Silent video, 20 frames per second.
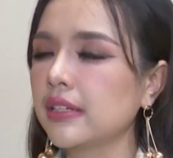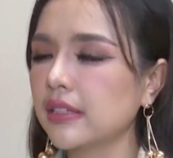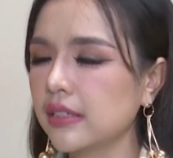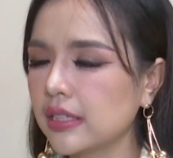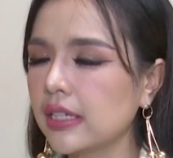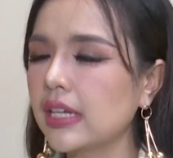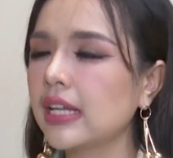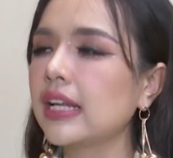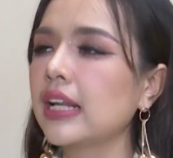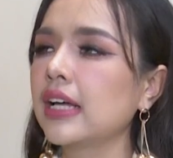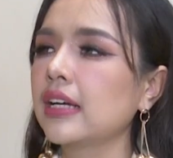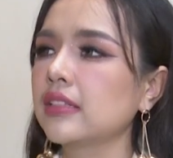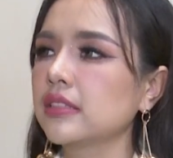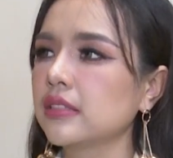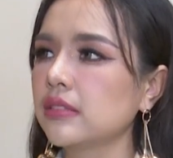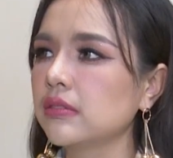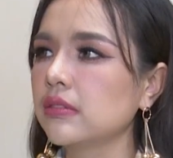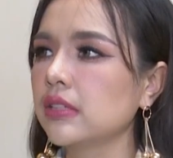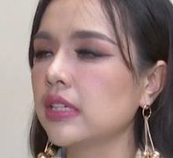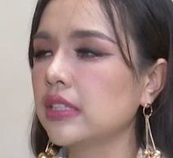ก็น่ารัก
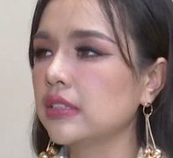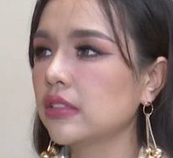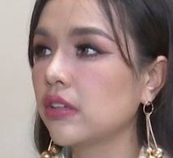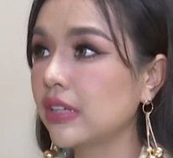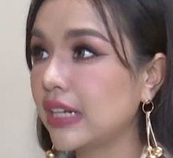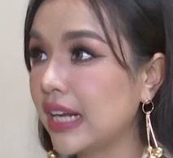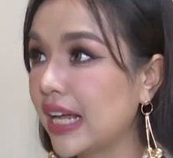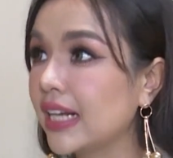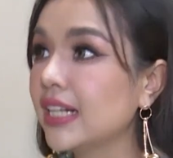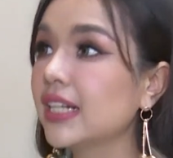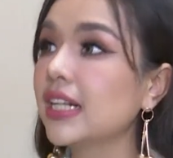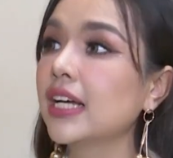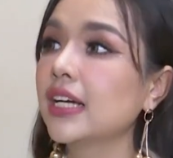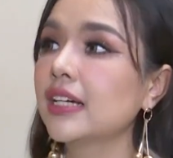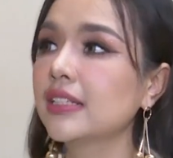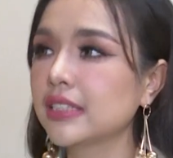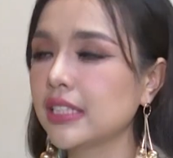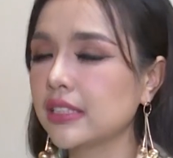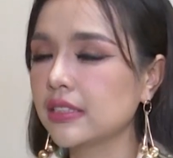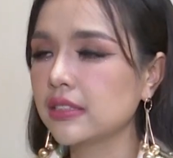อยู่ค่ะ ตอนนั้นนะ
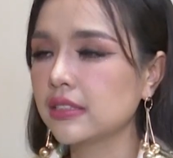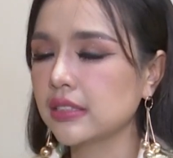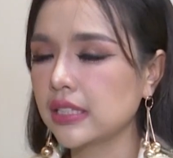แต่